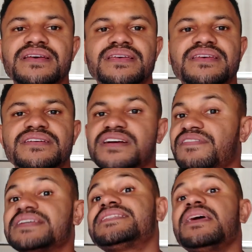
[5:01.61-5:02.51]
que já
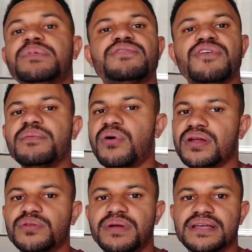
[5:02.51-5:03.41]
faz tempo que foi
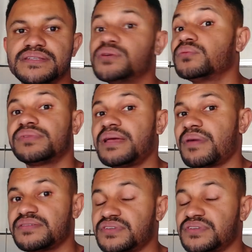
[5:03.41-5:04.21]
embora do Brasil, não tem mais,